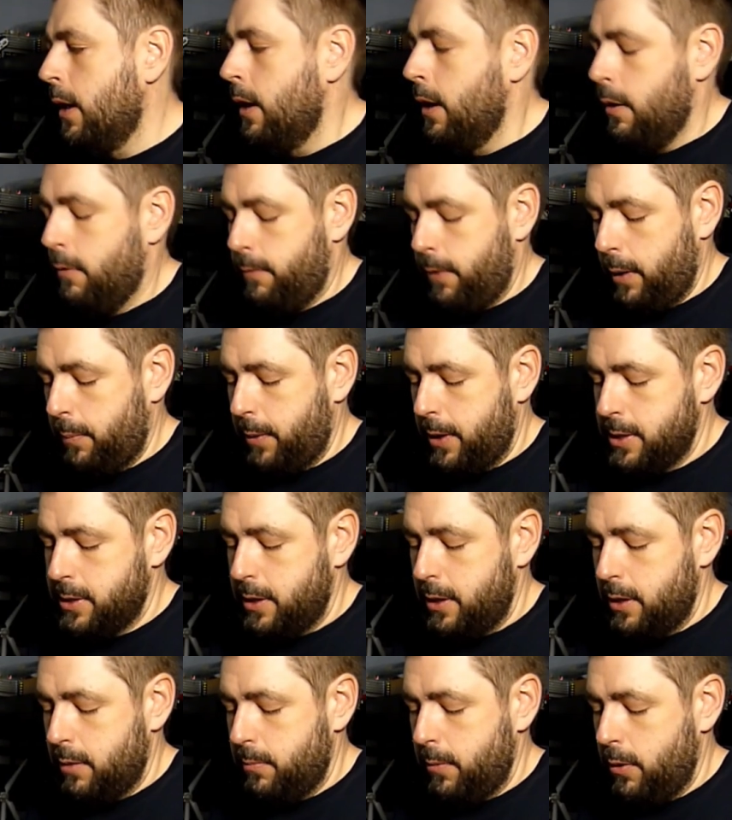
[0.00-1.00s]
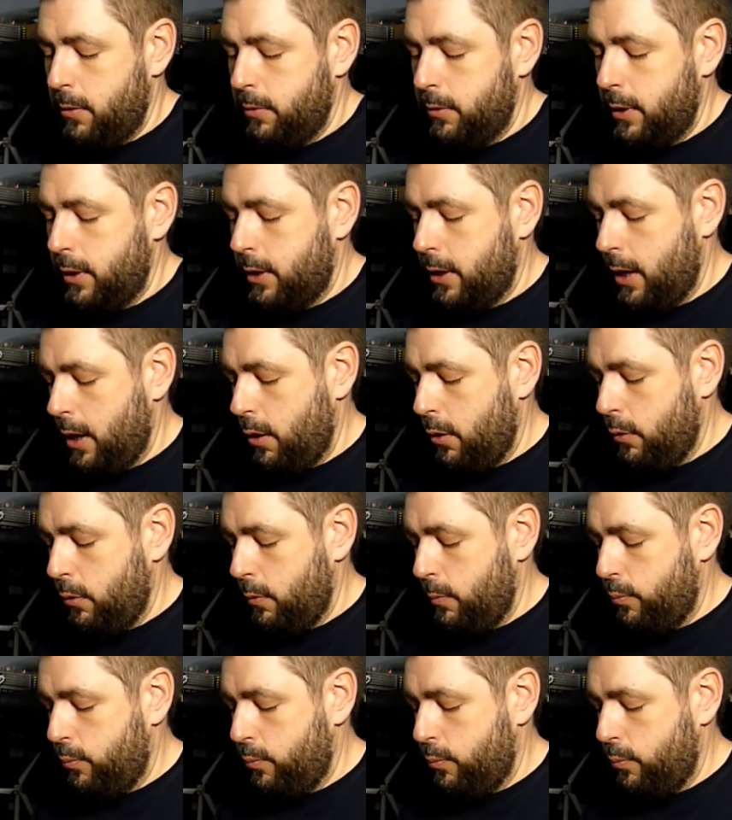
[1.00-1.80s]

Fait que présentement, on est à 1.